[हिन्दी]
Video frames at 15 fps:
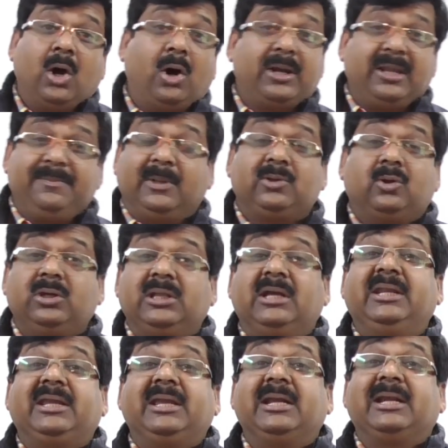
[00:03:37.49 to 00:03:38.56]
और एक बात और
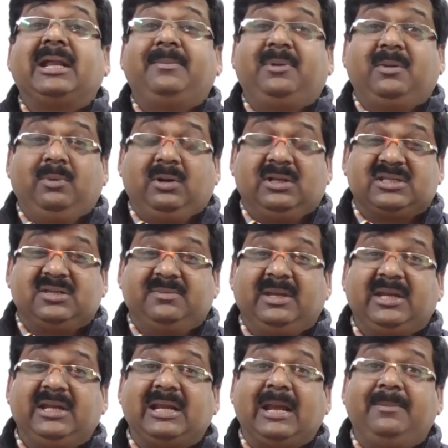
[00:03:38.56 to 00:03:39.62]
ध्यान रखिएगा टाइम टेबल के समय
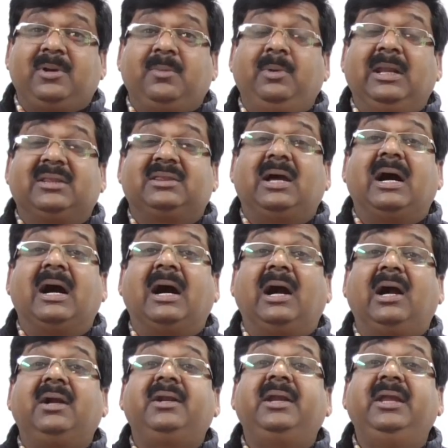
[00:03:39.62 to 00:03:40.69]
कि टाइम टेबल इतना
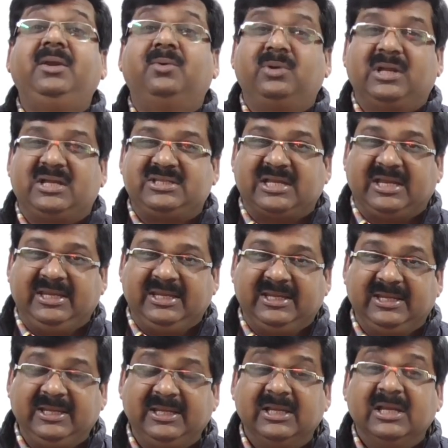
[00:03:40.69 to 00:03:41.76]
हार्ड नहीं होना
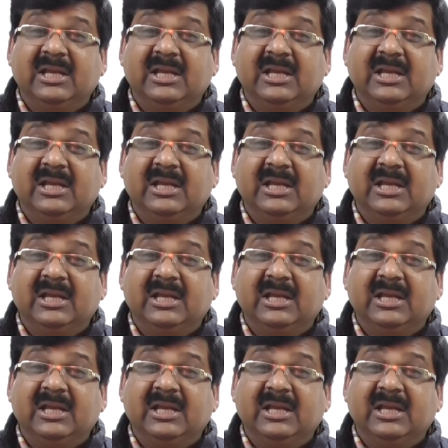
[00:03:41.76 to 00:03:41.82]
चाहिए